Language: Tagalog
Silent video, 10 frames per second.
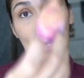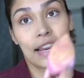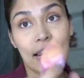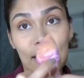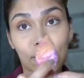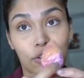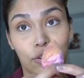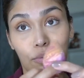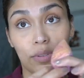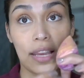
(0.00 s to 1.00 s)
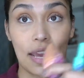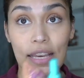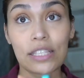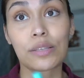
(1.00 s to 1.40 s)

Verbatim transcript: I like to use a